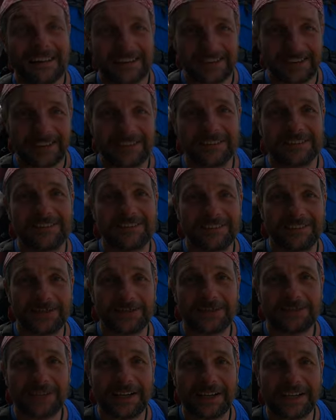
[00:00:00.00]
Da geht es jetzt
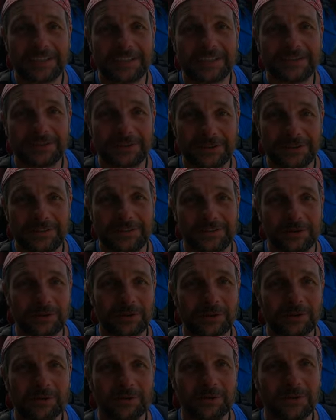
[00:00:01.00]
noch ein Weilchen durch die
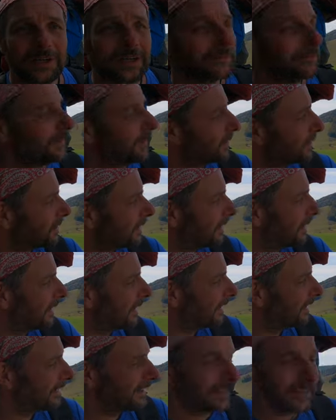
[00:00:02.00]
Sonne hoch. Mensch,
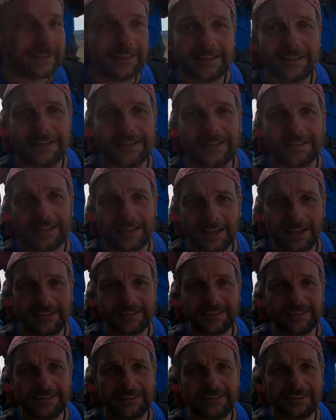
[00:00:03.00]

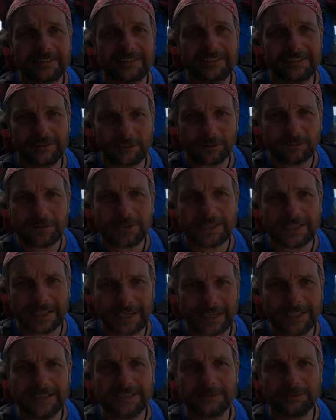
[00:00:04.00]
Nachts ist es so
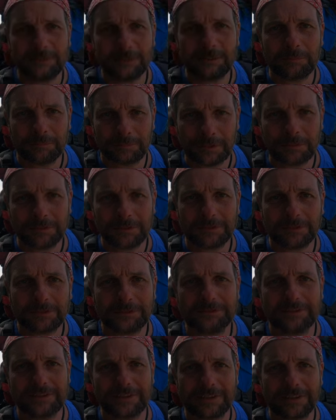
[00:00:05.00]
kalt, man bibbert
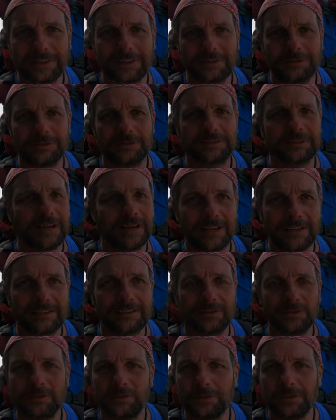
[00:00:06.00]
und friert und
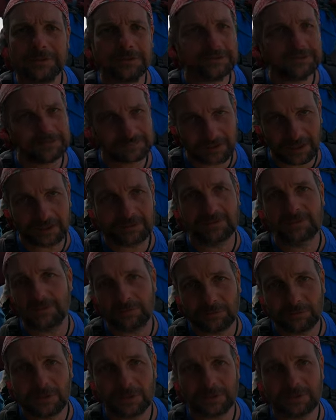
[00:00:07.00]
tagsüber, also
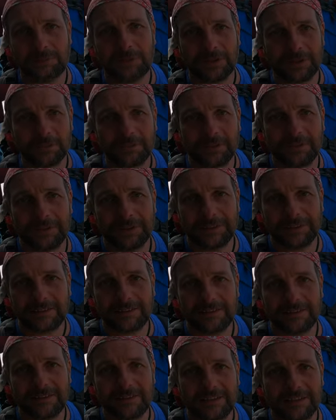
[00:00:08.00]
zumindest mal um die
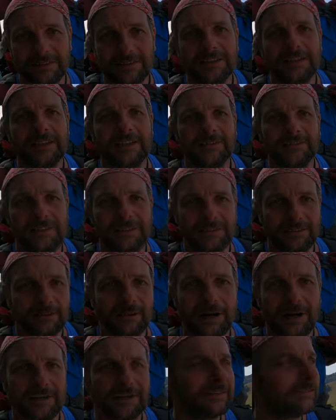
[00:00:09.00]
Mittagszeit, wird
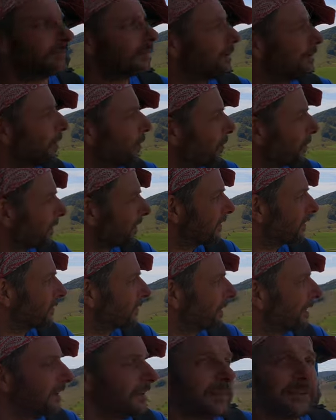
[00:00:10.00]
so heiß wie im
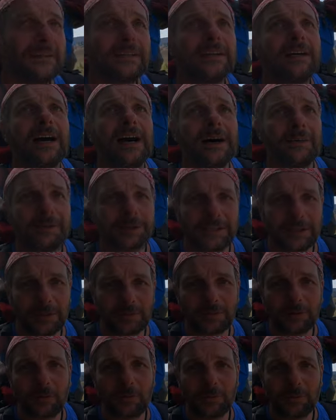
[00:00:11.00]
Hochsommer. Aber ich
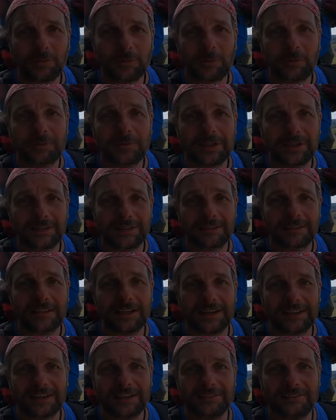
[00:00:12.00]
glaube, da oben komme ich jetzt
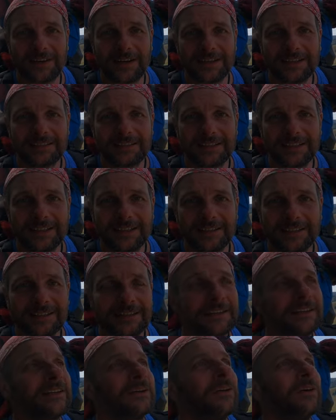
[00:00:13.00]
gleich in den Wald rein
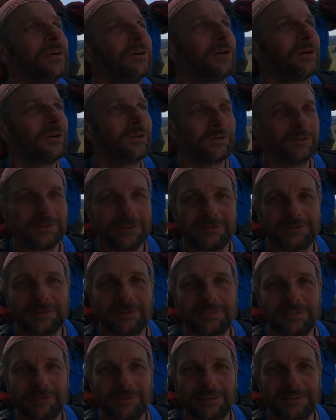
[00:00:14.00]
und dann wird
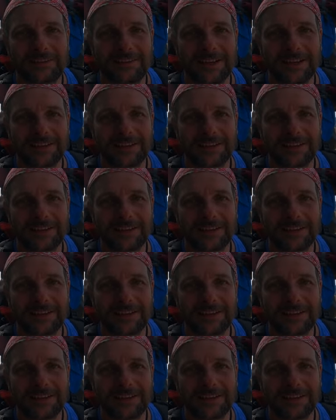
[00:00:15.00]
es ein bisschen